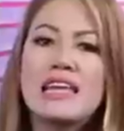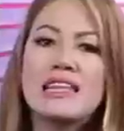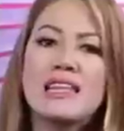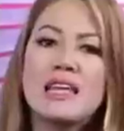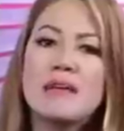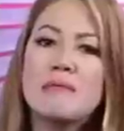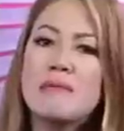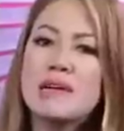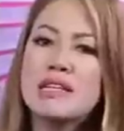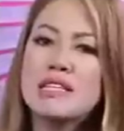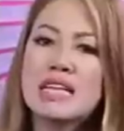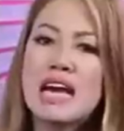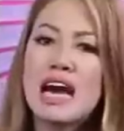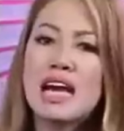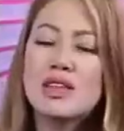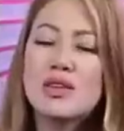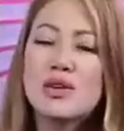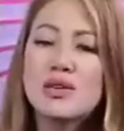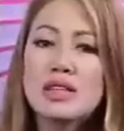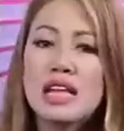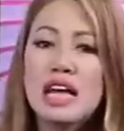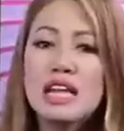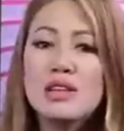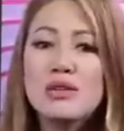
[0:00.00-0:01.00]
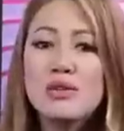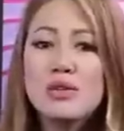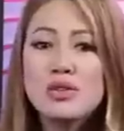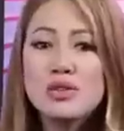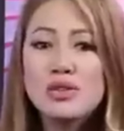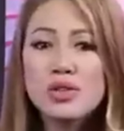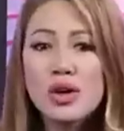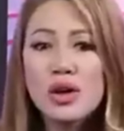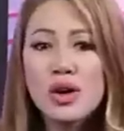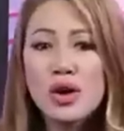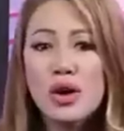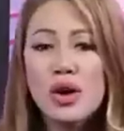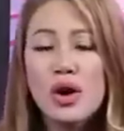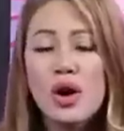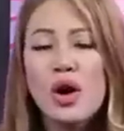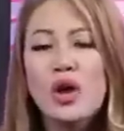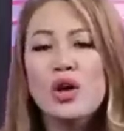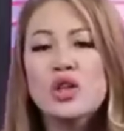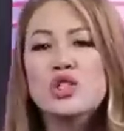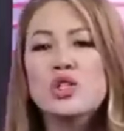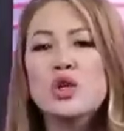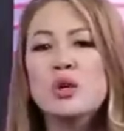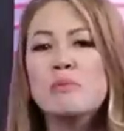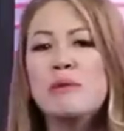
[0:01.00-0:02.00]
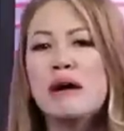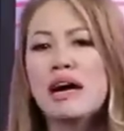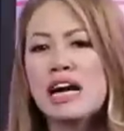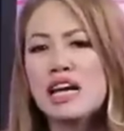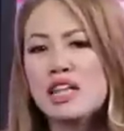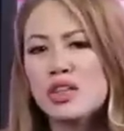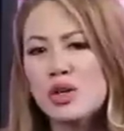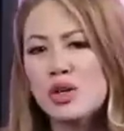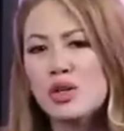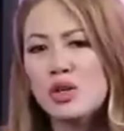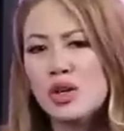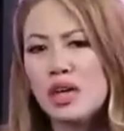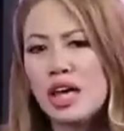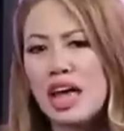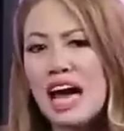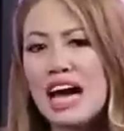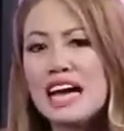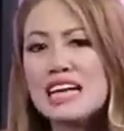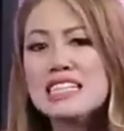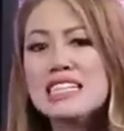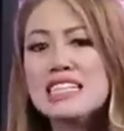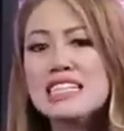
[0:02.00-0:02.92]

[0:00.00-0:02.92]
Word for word: hindi masyadong naluto. Sumakituloy ang